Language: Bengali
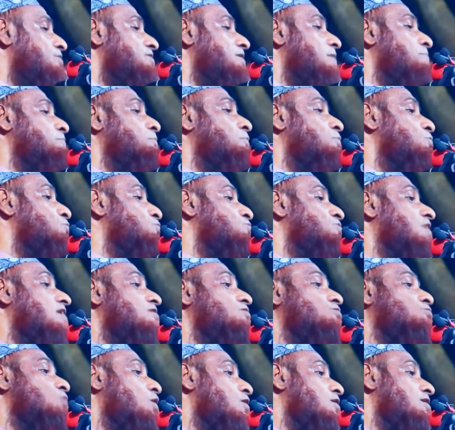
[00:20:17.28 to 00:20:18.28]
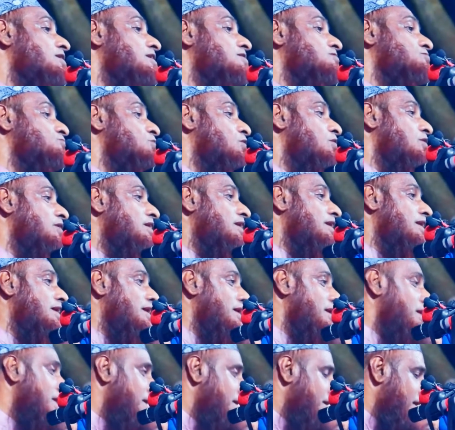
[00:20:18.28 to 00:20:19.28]
দুইটা পুরস্কার সঙ্গে সঙ্গে
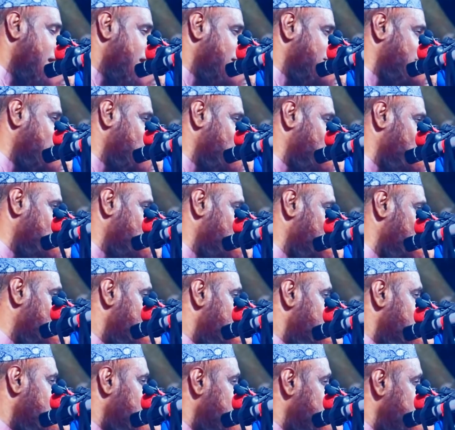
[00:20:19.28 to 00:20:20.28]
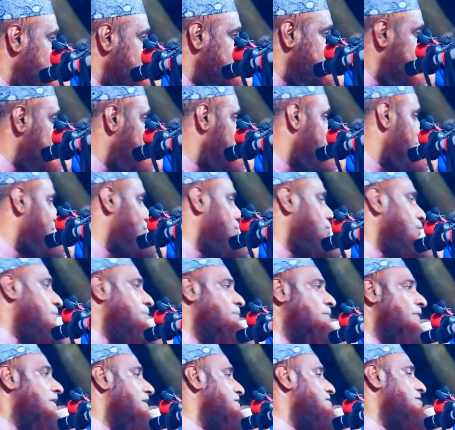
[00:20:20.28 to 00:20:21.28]
একটা হলো তার রেজেকের
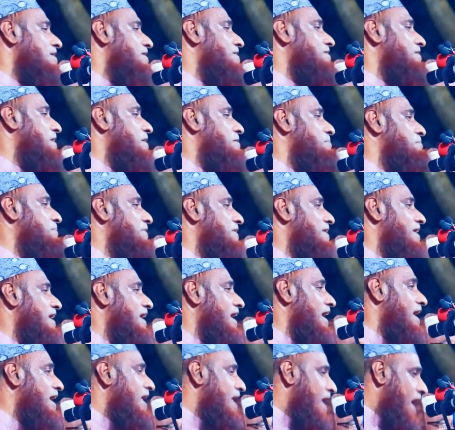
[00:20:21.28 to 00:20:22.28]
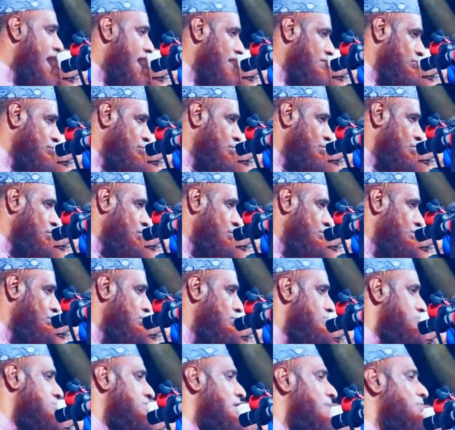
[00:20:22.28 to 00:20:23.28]
কোনো পেরেশানি থাকবে না আর দুই
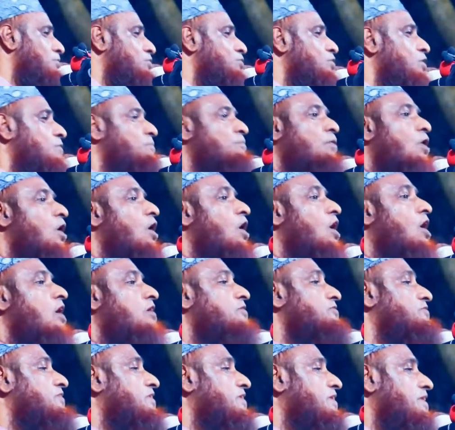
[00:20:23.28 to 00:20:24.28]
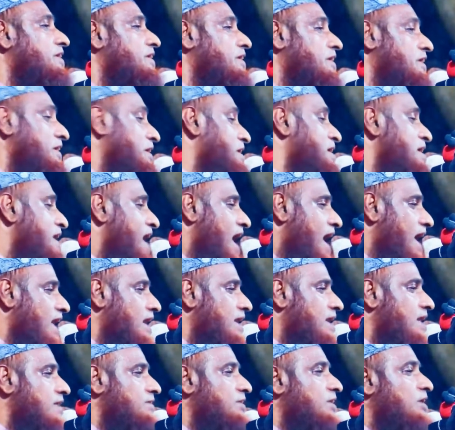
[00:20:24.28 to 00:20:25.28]
নম্বর যাবতীয় ভয় থেকে
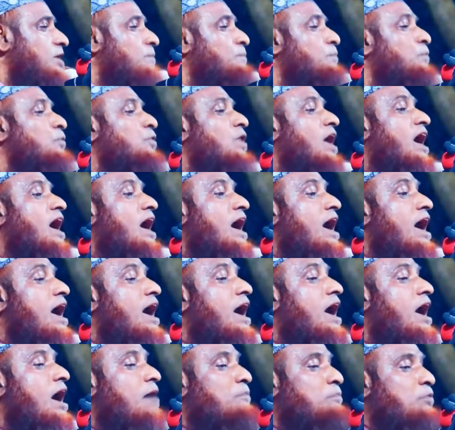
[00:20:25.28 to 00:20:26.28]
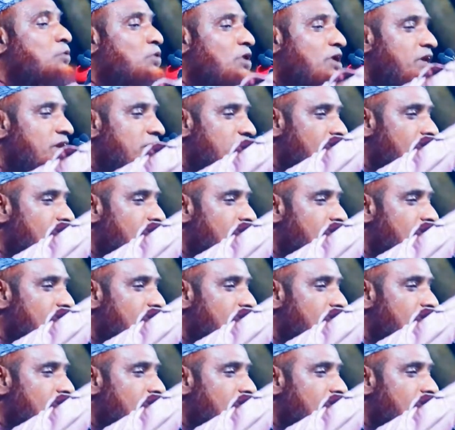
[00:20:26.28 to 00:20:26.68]
আল্লাহ তাকে পুরাপুরি